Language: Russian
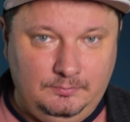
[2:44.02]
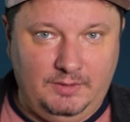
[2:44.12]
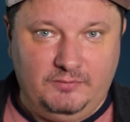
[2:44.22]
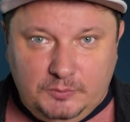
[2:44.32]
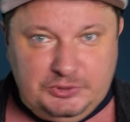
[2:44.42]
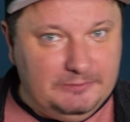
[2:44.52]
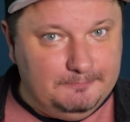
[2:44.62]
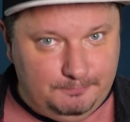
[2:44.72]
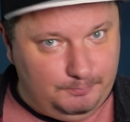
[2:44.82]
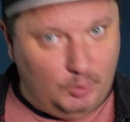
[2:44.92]
В
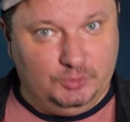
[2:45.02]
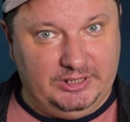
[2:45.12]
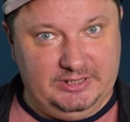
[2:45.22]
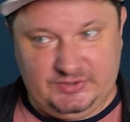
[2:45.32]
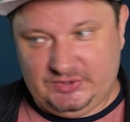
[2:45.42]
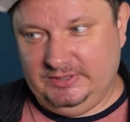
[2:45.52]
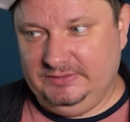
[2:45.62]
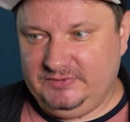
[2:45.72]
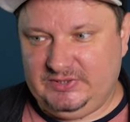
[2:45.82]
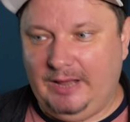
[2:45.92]
общем, путаница,
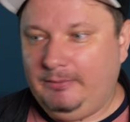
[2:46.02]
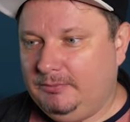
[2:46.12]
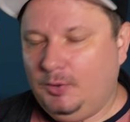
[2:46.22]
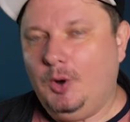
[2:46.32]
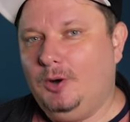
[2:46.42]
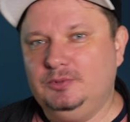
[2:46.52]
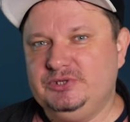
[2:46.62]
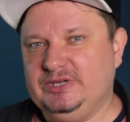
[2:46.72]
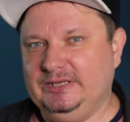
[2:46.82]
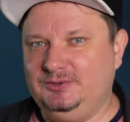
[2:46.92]
в самом
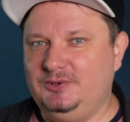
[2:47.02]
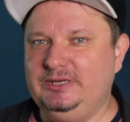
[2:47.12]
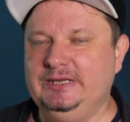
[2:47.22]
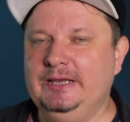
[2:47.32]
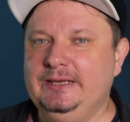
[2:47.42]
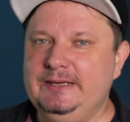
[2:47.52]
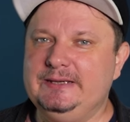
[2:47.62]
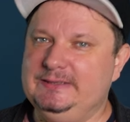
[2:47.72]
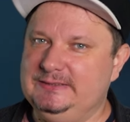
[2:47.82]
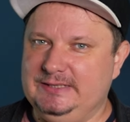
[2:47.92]
омуте которой и
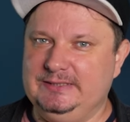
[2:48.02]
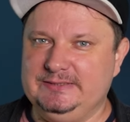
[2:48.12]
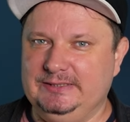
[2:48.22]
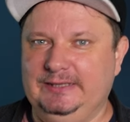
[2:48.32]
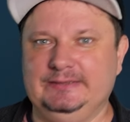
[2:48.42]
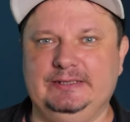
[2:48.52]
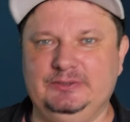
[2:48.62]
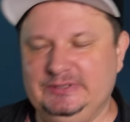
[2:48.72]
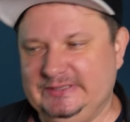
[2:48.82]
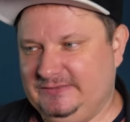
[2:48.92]
оказался Ландо
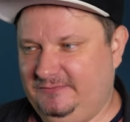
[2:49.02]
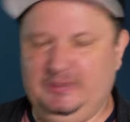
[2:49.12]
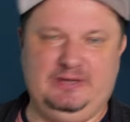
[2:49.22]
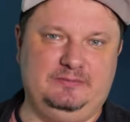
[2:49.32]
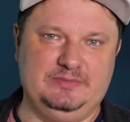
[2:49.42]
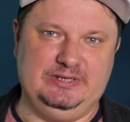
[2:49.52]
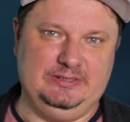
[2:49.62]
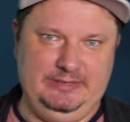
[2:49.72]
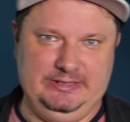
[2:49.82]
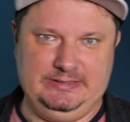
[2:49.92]
Норрис в первом
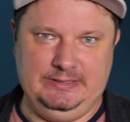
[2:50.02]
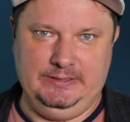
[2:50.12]
сегменте.